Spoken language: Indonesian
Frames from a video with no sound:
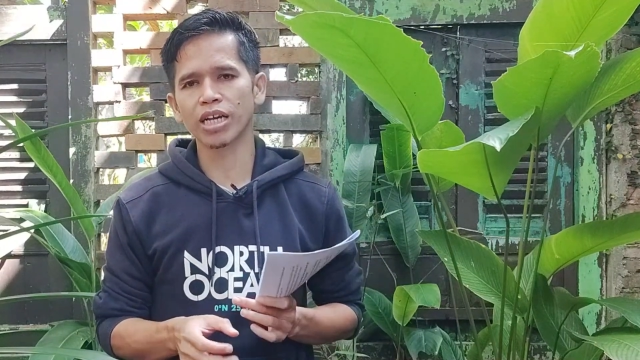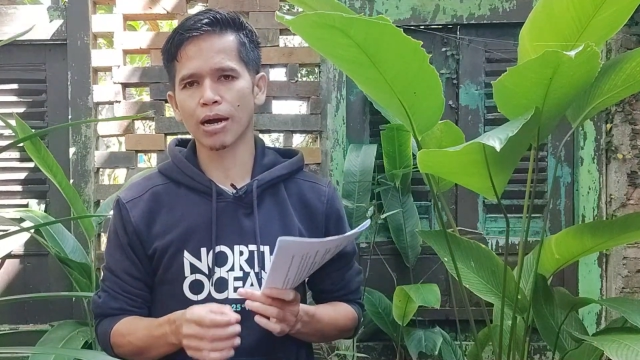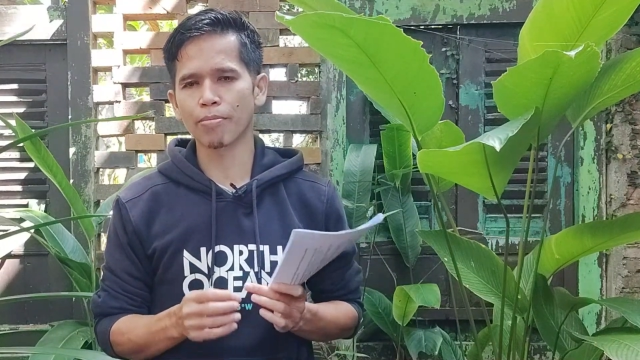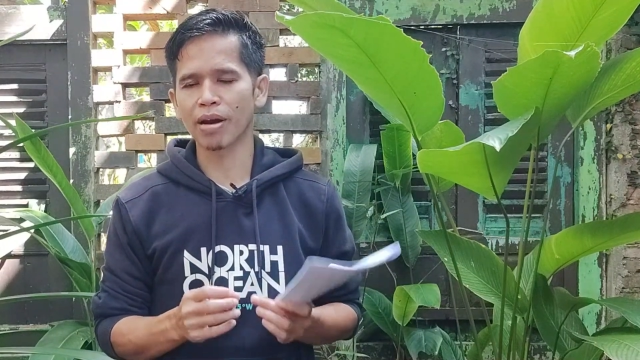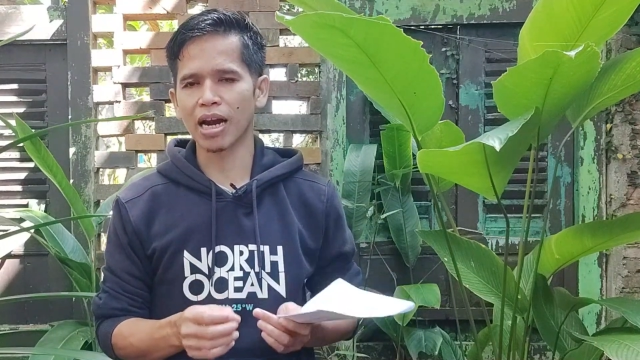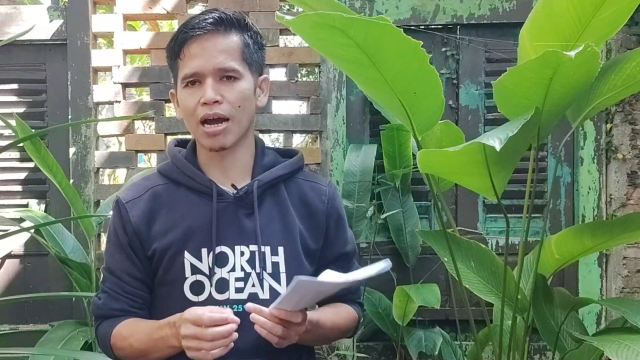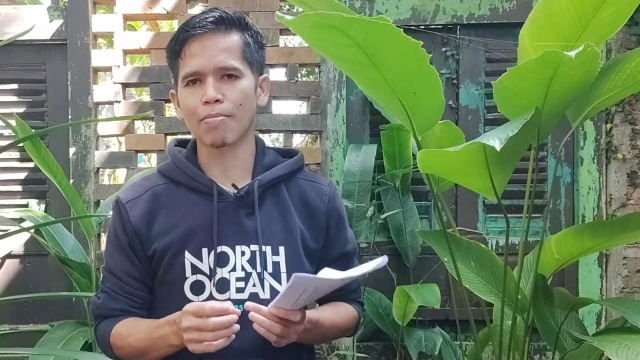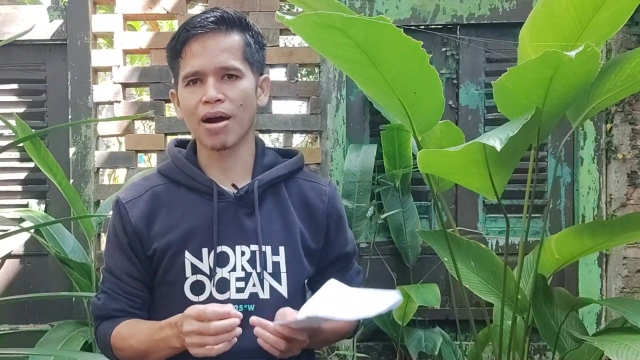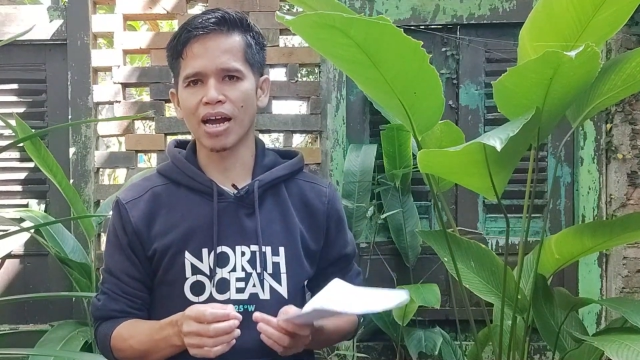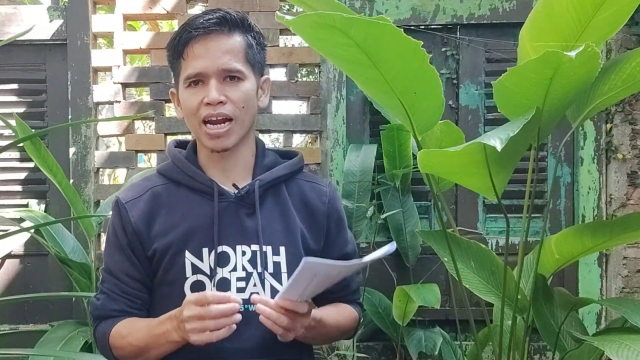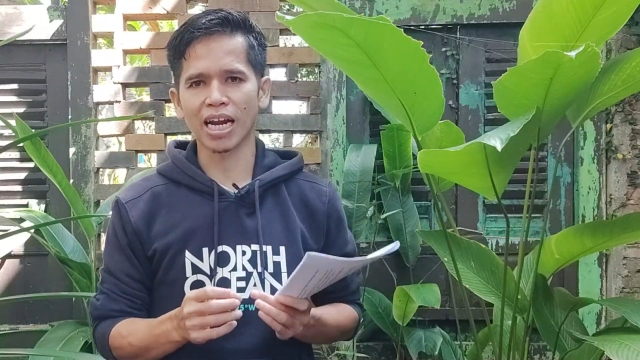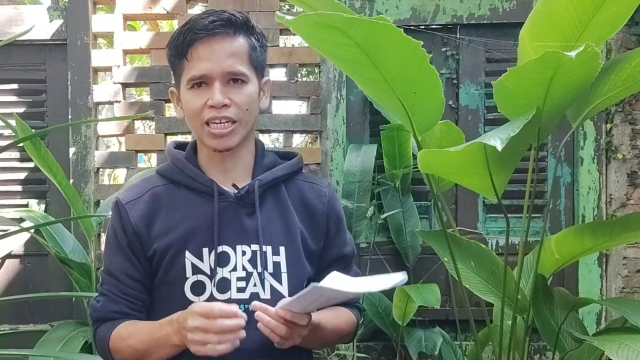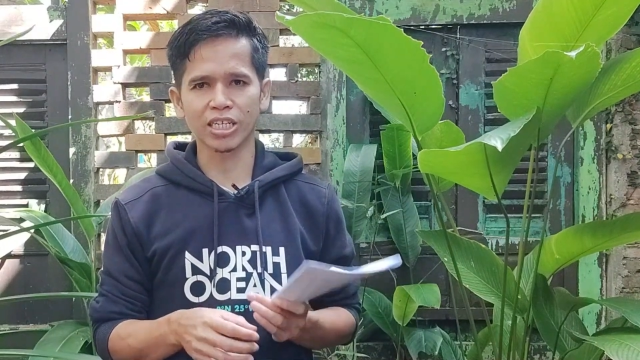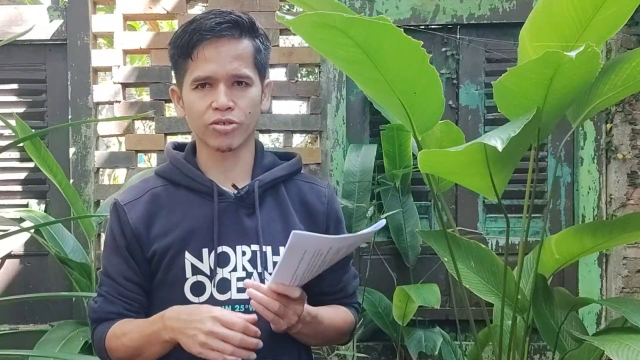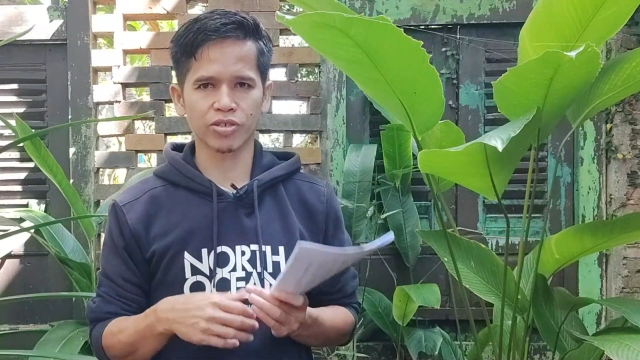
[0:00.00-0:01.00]
yang bernama
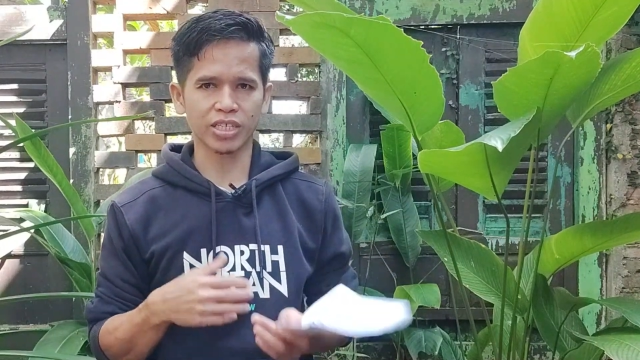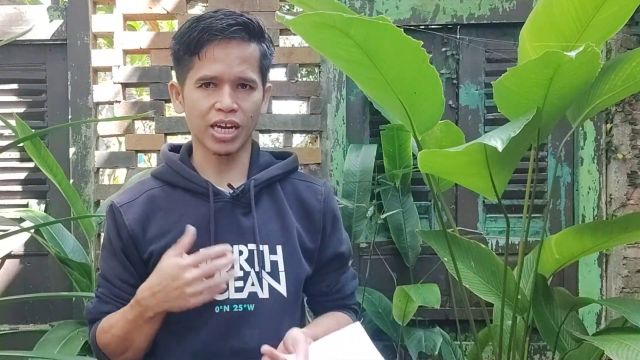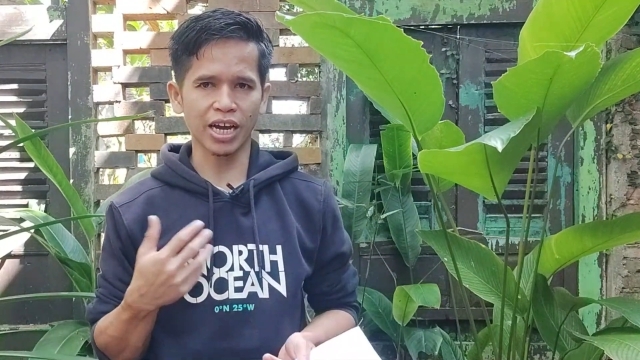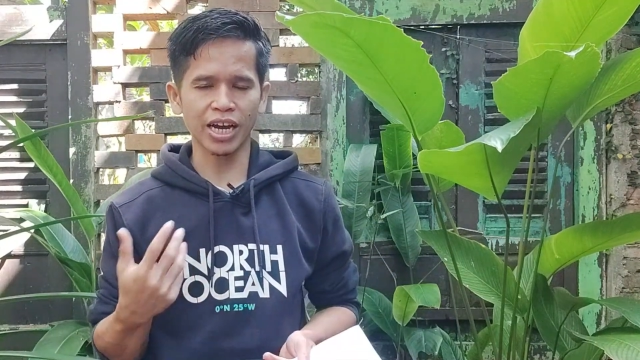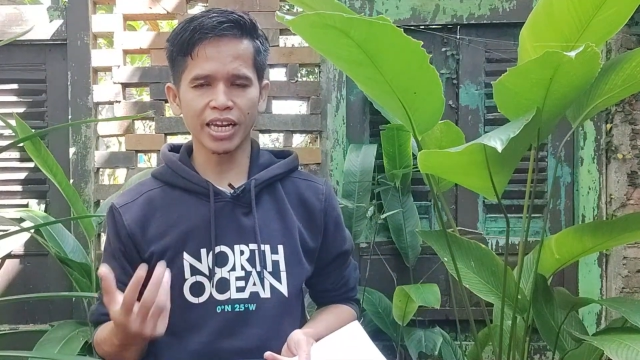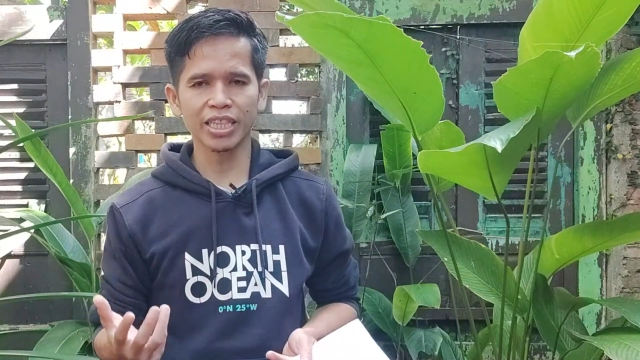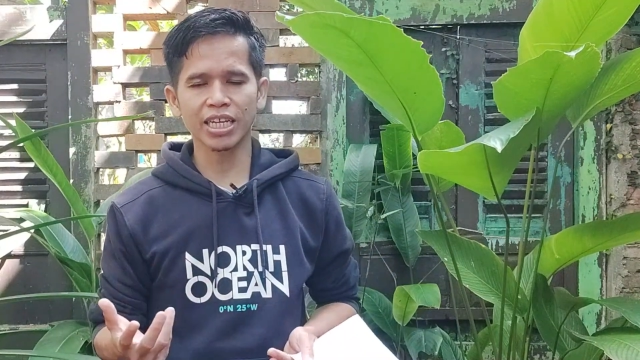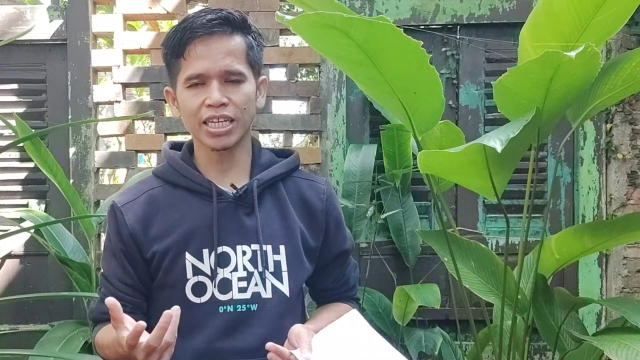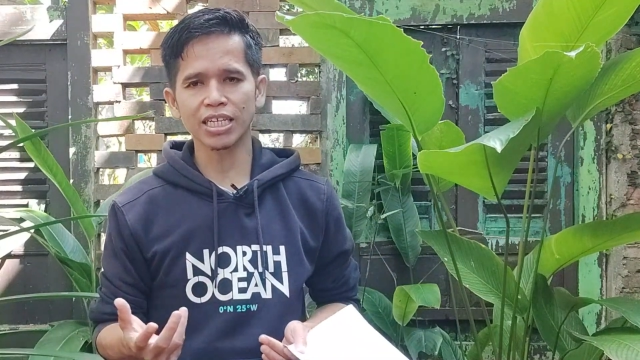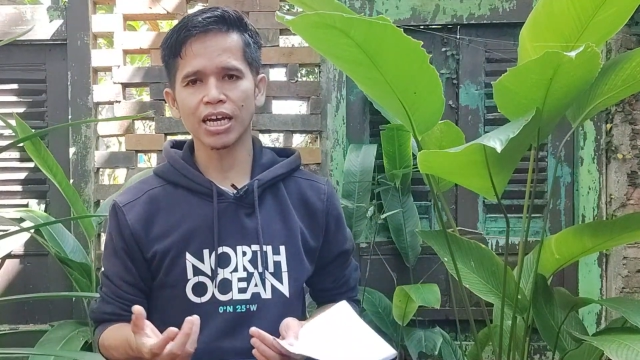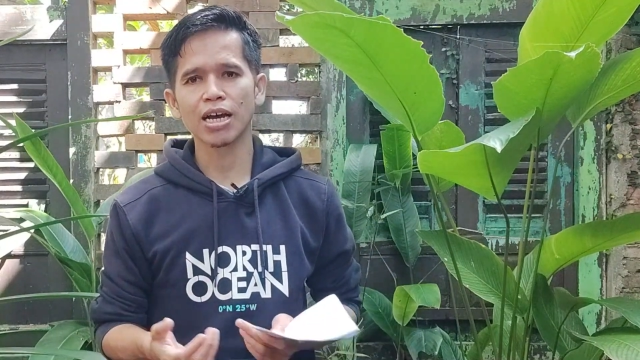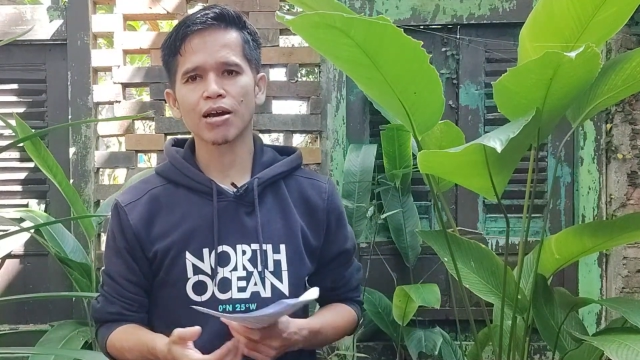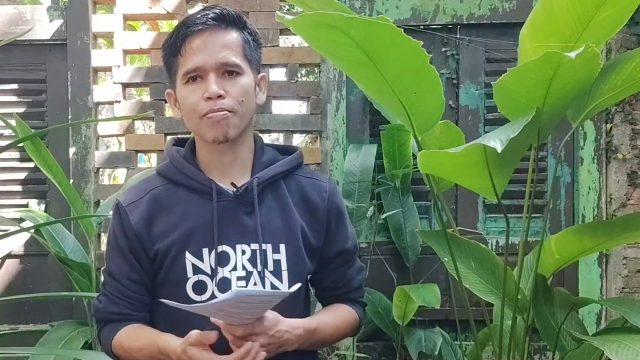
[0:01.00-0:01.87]
analisis wacana kritis